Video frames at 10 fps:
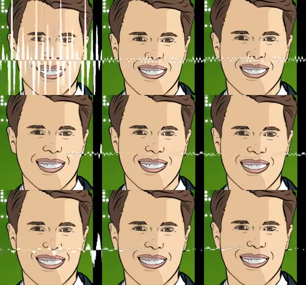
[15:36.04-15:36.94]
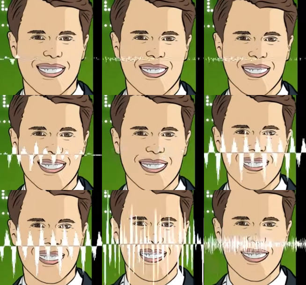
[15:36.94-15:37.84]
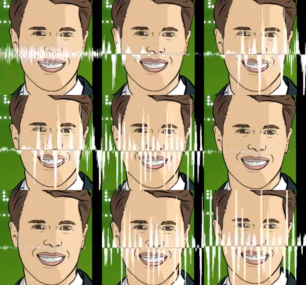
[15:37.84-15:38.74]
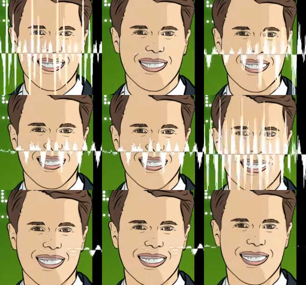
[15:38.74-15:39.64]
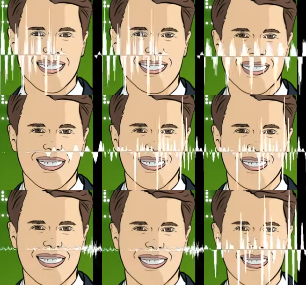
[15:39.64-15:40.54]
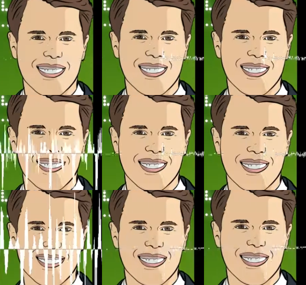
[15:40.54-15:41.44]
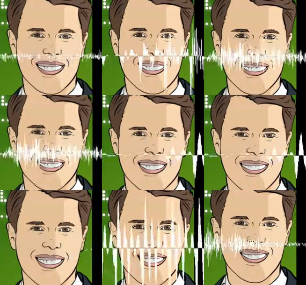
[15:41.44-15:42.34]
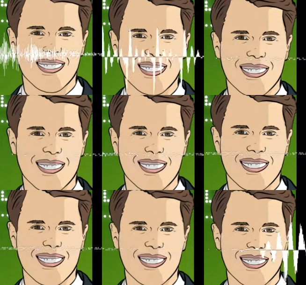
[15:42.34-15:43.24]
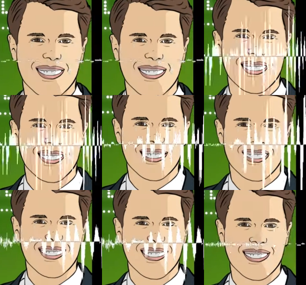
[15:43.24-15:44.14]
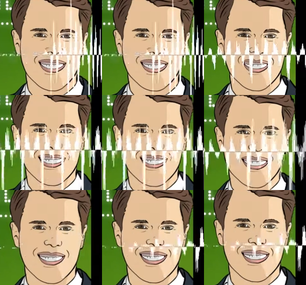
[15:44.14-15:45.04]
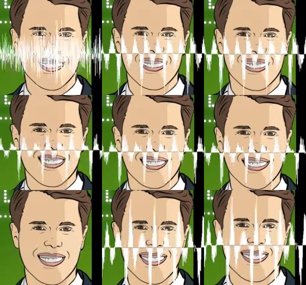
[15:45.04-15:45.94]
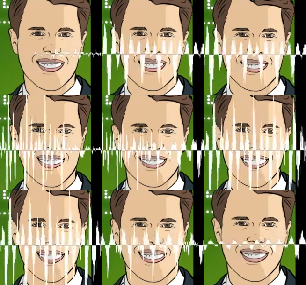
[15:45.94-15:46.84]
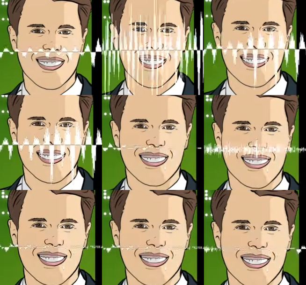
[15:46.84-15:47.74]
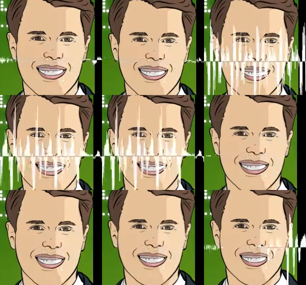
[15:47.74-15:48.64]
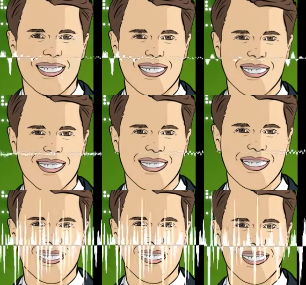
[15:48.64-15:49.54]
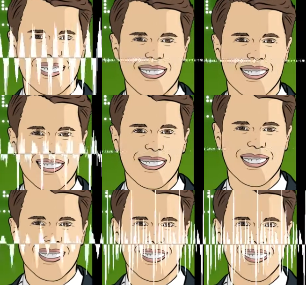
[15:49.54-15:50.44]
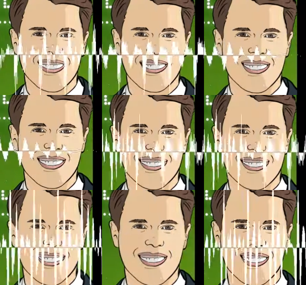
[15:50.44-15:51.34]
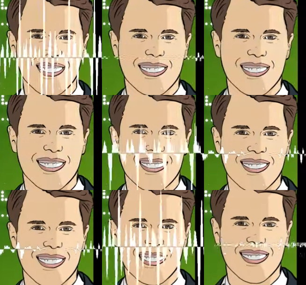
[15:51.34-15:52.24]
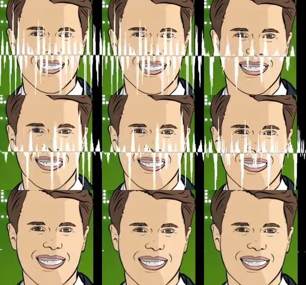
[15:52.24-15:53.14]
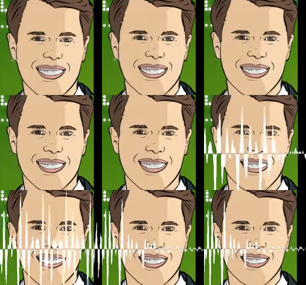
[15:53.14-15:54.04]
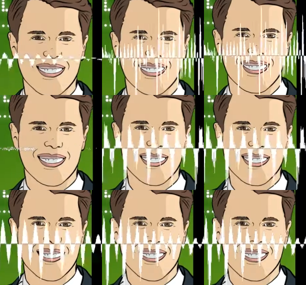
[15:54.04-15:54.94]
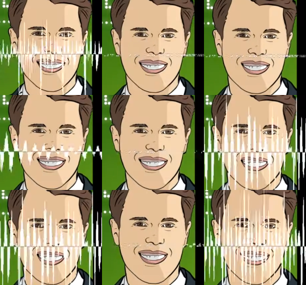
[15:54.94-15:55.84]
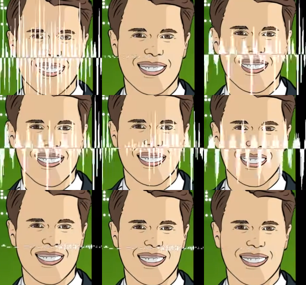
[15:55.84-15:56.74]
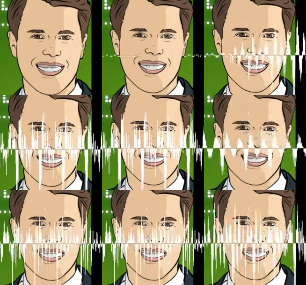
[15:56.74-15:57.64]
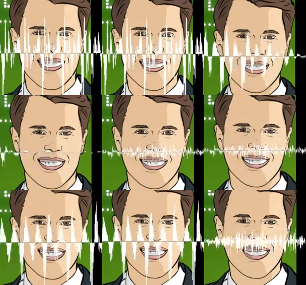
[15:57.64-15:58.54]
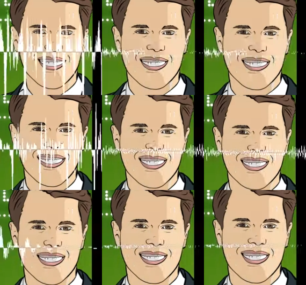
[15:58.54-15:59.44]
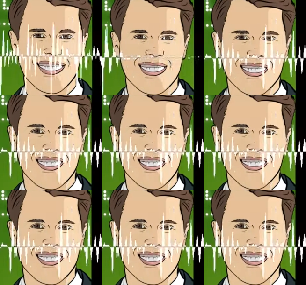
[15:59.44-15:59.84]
auch Offenlegungspflichten. Da steckt zum Beispiel auch TCFD drin, die Task Force on Climate-Related Financial Disclosures, die ja gerade solche Zusammenhänge zwischen dem Klimawandel und dem eigenen Geschäftsmodell, Chance-Risikoanalysen und Szenarien dann auch, auch ähm, aufzeigen sollen. Oder auch die Taxonomie an sich, die ja erstmalig ähm, eine einheitliche Definition von Nachhaltigkeit